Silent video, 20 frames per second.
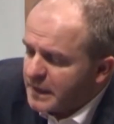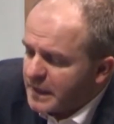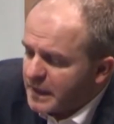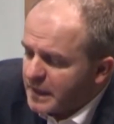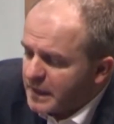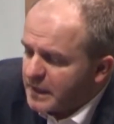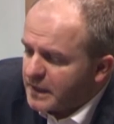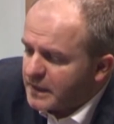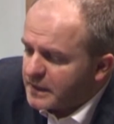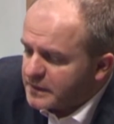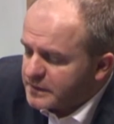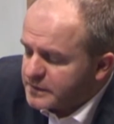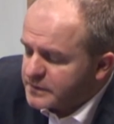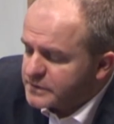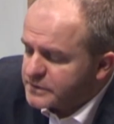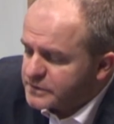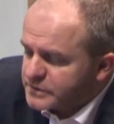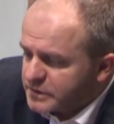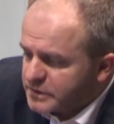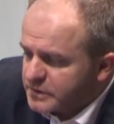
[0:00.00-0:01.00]
Ale
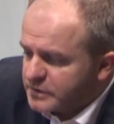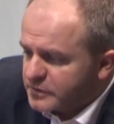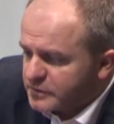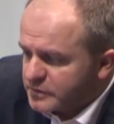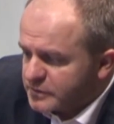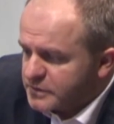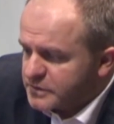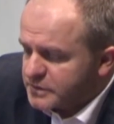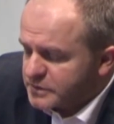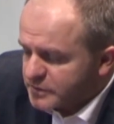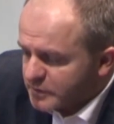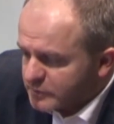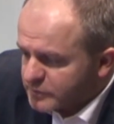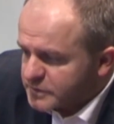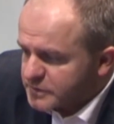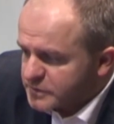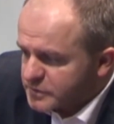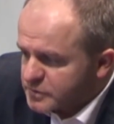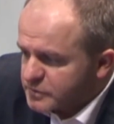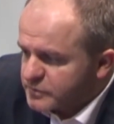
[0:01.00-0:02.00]
jeżeli, jeżeli
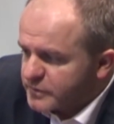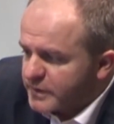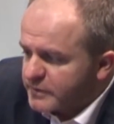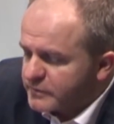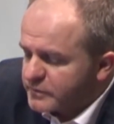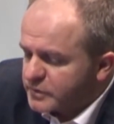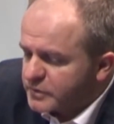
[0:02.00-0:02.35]
dobrze zrozumiałem,